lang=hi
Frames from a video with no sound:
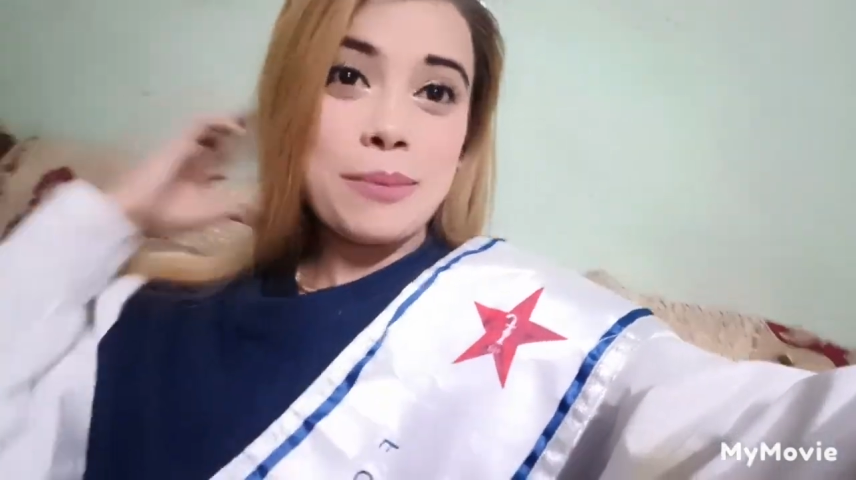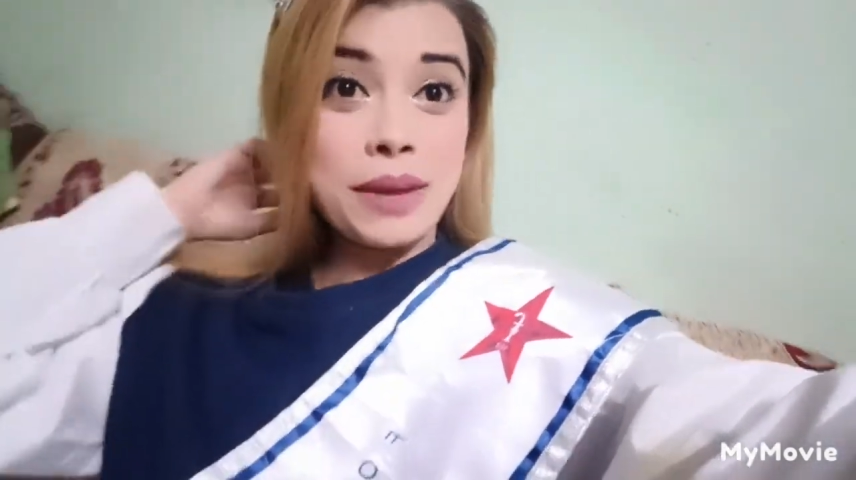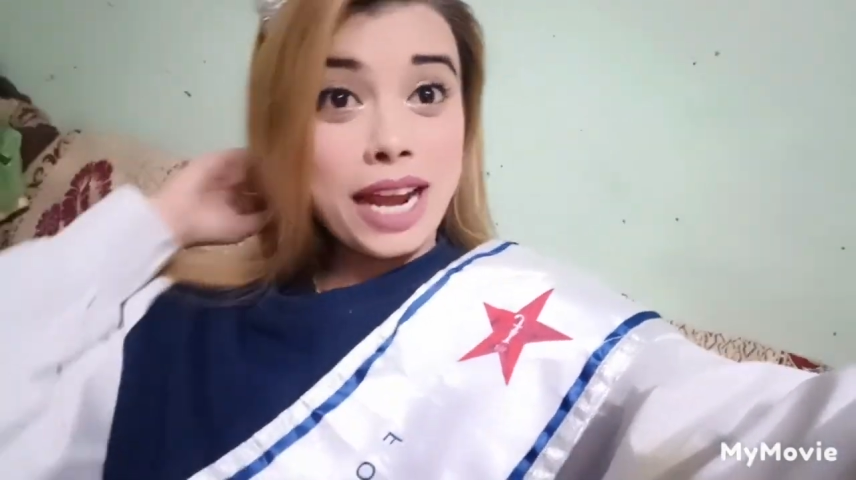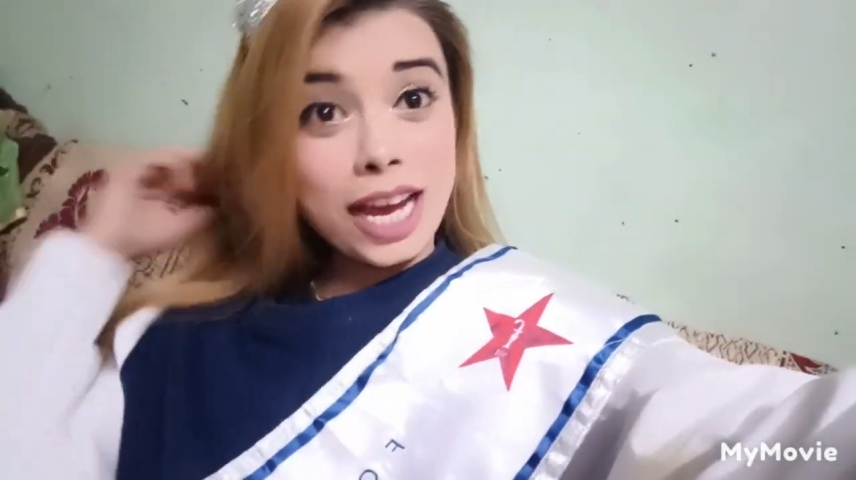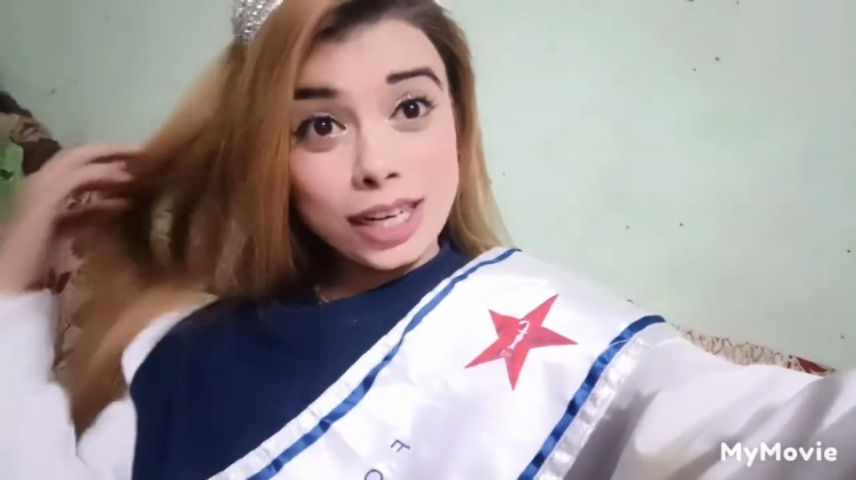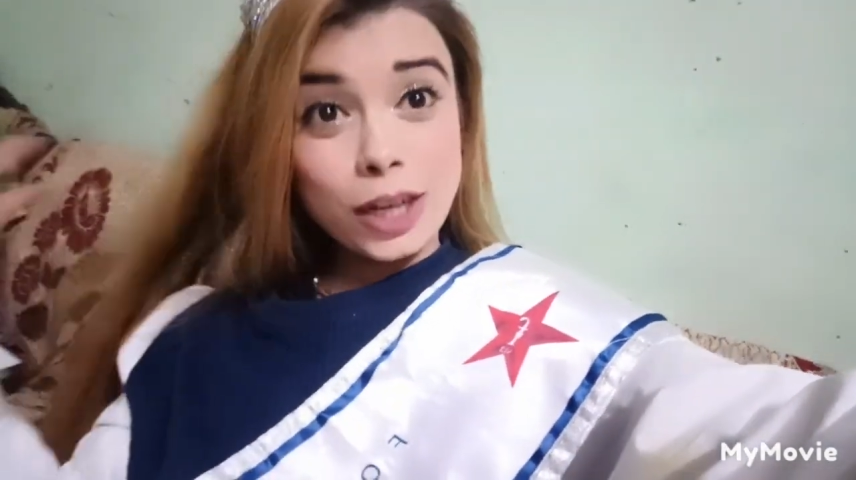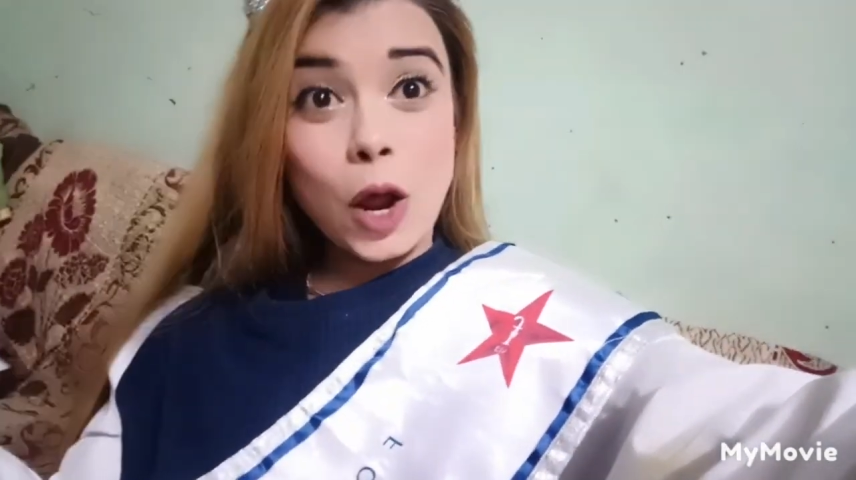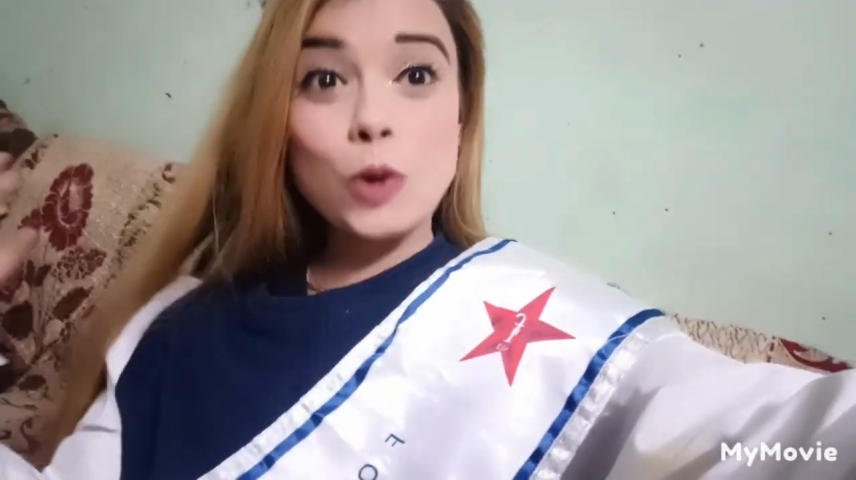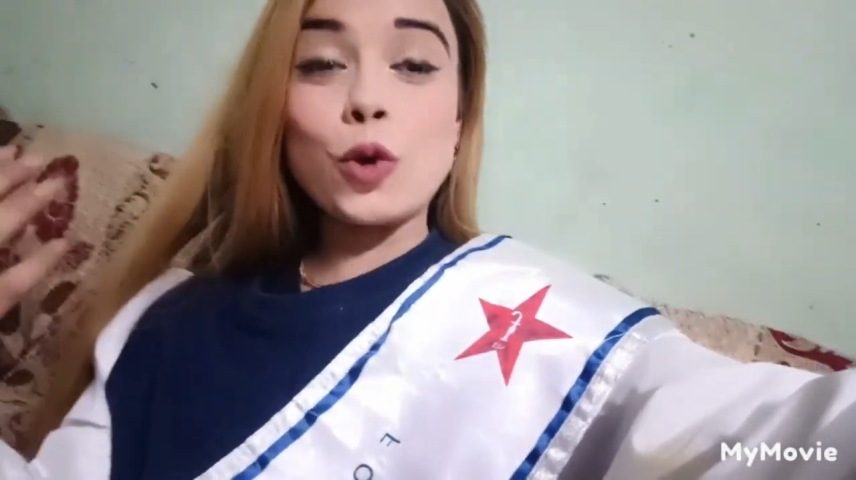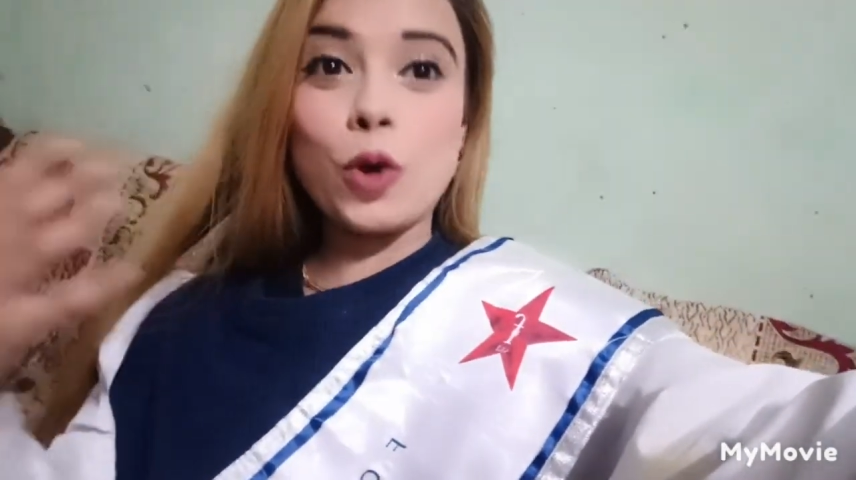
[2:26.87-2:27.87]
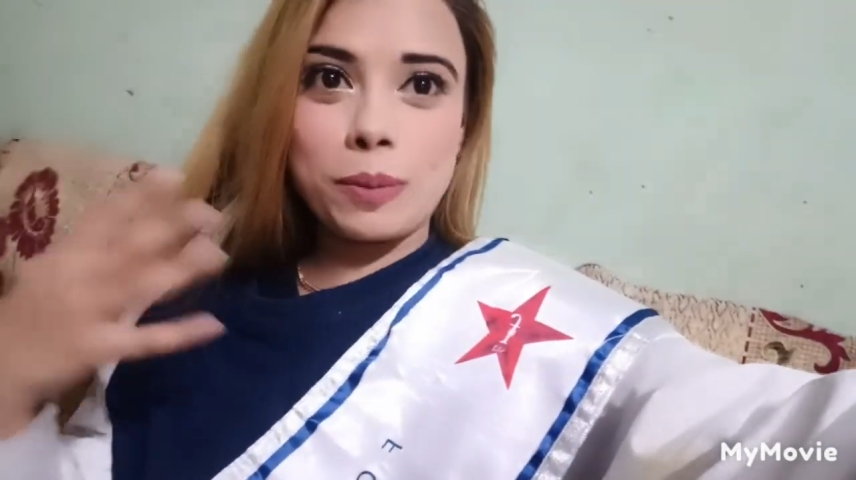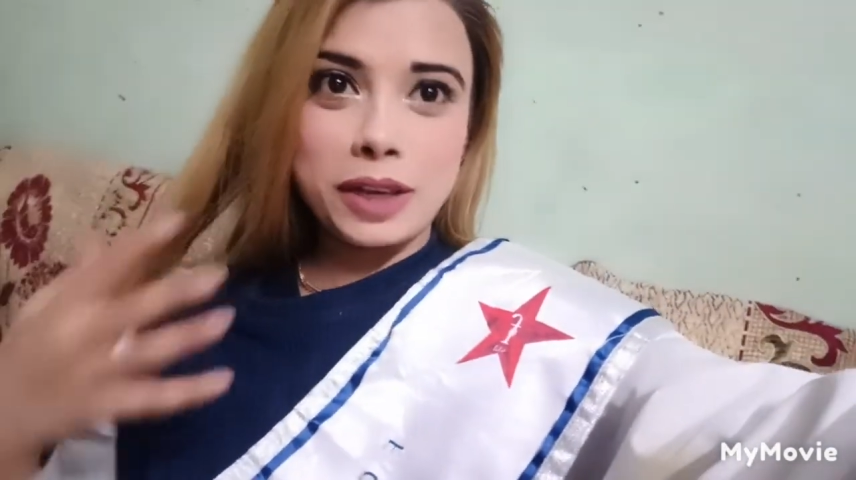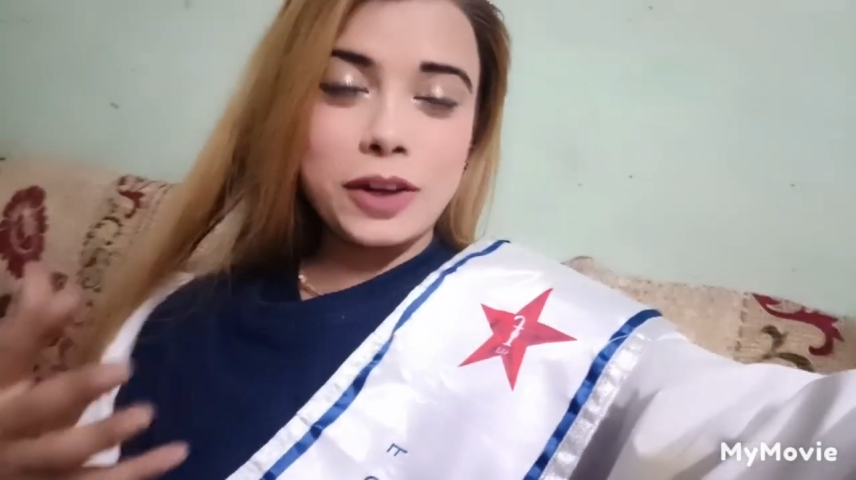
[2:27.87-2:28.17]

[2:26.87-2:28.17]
मेरा हर क्राउन और भी